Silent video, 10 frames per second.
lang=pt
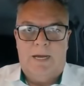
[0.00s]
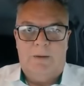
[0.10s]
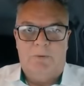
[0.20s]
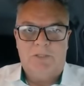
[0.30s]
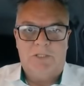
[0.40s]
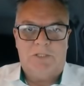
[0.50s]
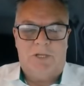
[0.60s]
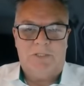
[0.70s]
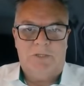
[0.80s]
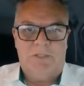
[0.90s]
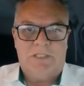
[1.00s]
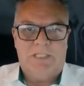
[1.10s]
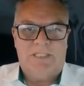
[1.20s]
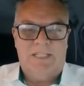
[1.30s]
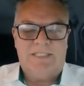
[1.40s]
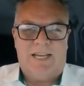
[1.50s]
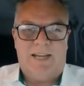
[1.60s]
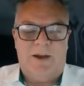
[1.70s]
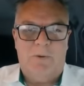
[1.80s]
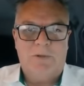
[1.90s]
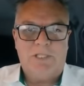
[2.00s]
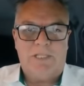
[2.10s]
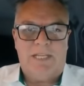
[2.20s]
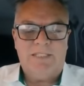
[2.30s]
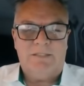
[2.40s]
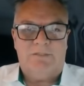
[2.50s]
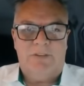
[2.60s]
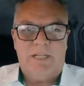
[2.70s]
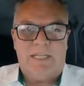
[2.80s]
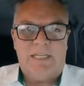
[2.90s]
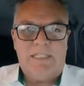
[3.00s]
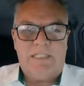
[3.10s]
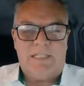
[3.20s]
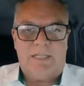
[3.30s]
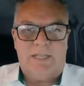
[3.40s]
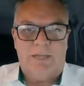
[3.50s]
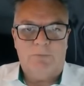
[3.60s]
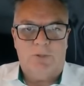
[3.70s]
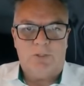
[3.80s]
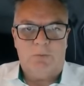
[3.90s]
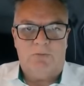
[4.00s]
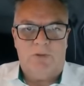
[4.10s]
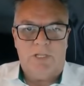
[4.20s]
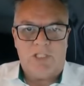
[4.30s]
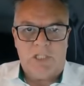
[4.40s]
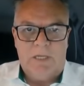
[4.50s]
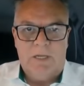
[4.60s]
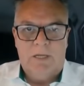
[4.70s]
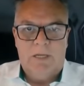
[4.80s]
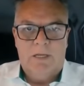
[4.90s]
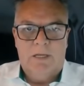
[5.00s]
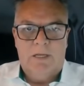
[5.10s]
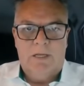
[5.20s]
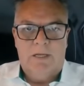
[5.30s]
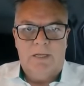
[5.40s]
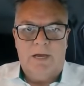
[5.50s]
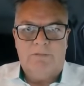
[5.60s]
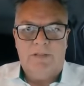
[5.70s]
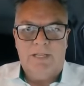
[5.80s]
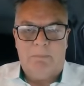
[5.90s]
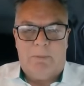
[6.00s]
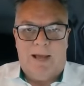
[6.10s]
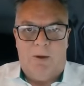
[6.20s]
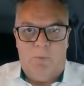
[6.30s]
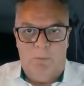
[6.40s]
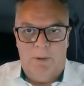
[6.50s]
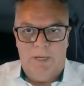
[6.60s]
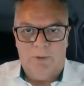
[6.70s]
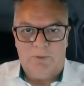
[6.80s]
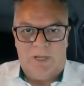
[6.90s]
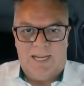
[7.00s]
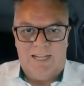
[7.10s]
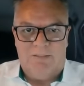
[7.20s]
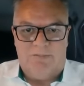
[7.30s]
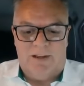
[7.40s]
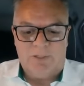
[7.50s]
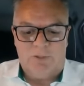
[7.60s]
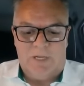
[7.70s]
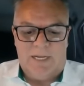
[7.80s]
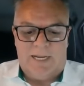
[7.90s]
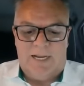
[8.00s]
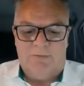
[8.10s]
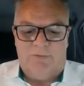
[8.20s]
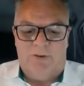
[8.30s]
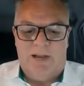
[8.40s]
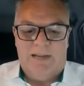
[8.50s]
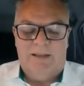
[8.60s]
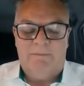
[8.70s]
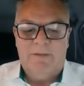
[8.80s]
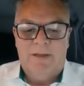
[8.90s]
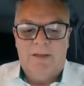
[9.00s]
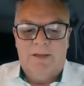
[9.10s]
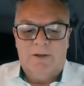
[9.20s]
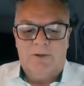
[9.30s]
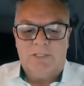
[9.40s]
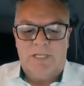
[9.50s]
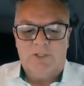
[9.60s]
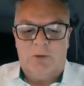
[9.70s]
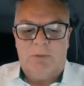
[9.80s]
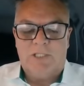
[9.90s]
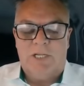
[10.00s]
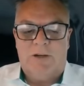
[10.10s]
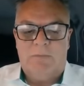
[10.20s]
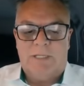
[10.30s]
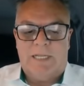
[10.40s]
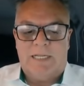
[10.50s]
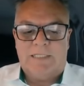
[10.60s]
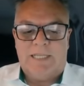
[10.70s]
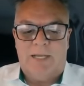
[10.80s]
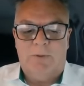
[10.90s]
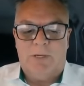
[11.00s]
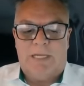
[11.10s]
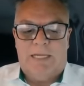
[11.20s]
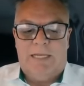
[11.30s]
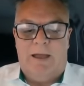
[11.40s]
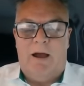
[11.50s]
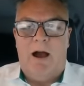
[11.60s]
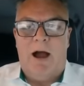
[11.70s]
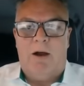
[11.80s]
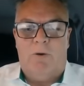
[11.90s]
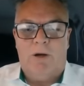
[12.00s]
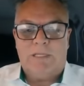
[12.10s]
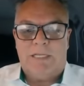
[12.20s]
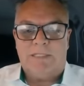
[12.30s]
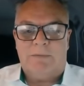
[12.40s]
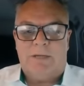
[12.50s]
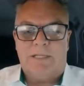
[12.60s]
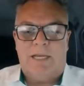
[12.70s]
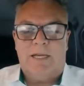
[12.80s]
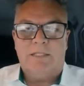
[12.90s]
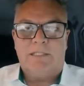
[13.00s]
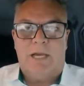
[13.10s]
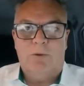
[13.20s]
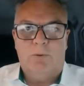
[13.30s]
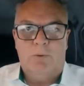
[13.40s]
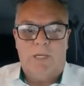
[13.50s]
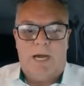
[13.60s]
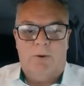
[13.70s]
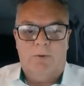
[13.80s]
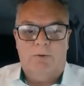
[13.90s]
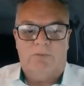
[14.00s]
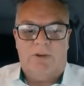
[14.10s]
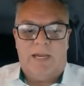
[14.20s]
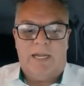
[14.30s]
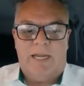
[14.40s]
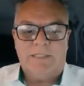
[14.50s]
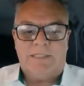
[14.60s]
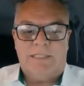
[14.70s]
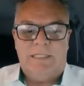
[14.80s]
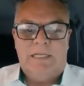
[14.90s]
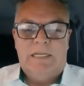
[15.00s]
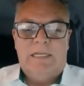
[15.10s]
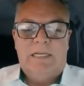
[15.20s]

Ah, bom dia, senhoras e senhores inscritos nesse canal. Hoje é terça-feira, 15 de setembro de 2020 e a vida para Uber não está nada fácil lá na Califórnia. Gostaria de compartilhar uma matéria que saiu aqui ah, ontem. Essa matéria saiu no Yahoo Finance